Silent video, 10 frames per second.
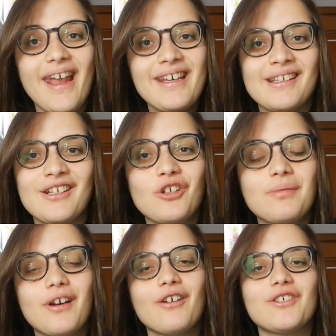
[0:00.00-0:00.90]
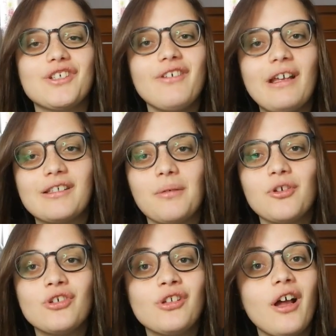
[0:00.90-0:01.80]
E niente, io spero che questo video vi sia
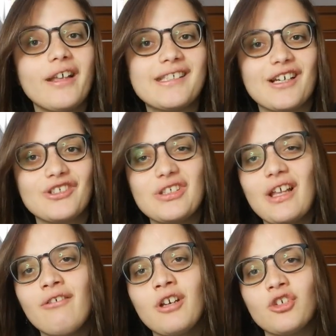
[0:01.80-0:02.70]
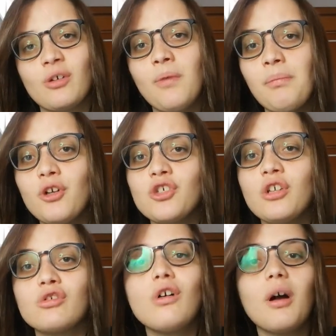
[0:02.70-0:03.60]
piaciuto e se così è stato mi lascia un bel
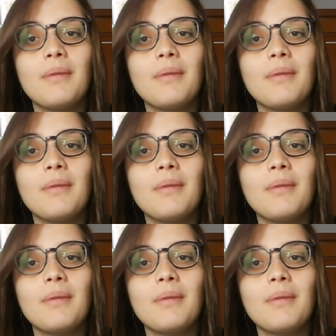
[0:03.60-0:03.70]
pollice in su,